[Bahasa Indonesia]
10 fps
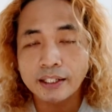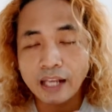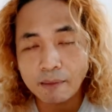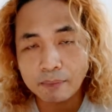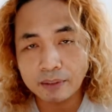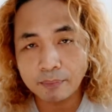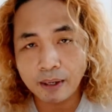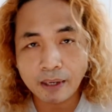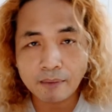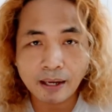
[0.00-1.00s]
yang
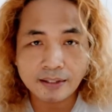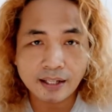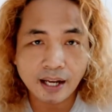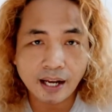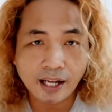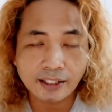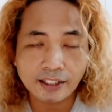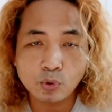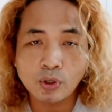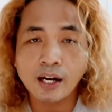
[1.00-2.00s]
menyebabkan masyarakat
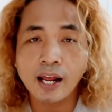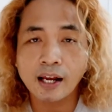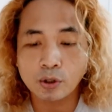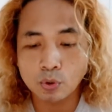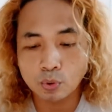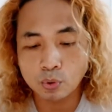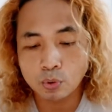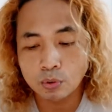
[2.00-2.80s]
itu ragu